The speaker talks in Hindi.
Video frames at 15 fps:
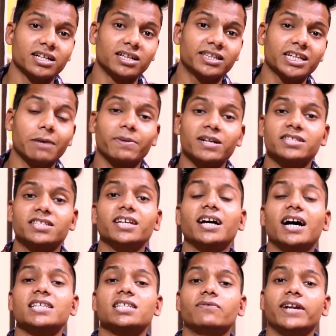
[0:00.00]
चलते आप अच्छी
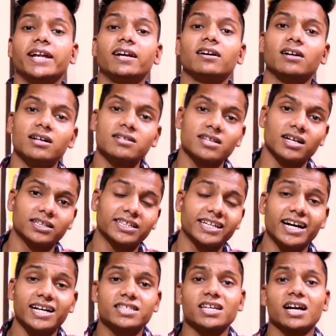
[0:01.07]
खासी विनिंग कर सकते
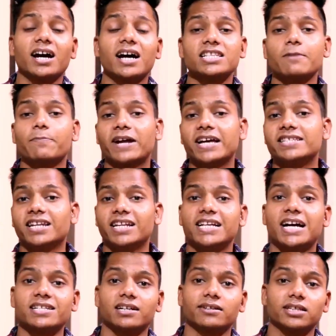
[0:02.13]
हैं अच्छा खासा प्राइस ले
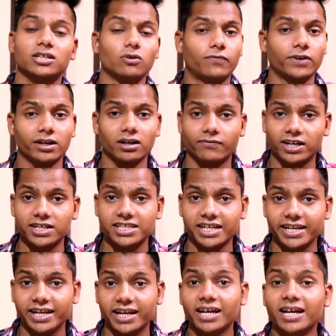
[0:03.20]
जा सकते हैं तो फटाफट
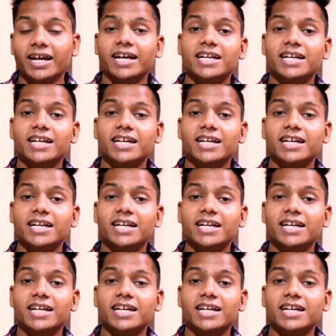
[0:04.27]
जाइए